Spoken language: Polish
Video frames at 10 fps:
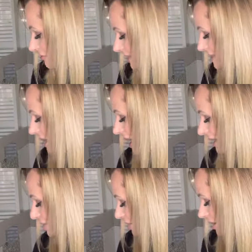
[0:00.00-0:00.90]
Więc
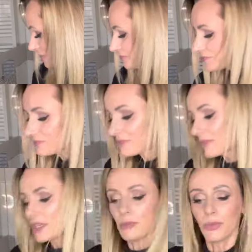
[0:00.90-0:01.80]
dzisiaj
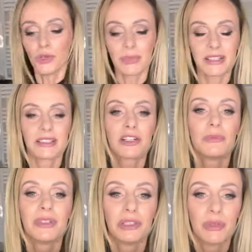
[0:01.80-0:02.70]
moją partnerką
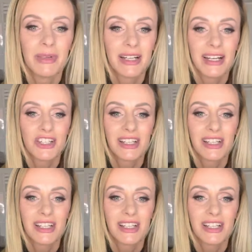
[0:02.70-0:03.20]
będzie pomarańcza,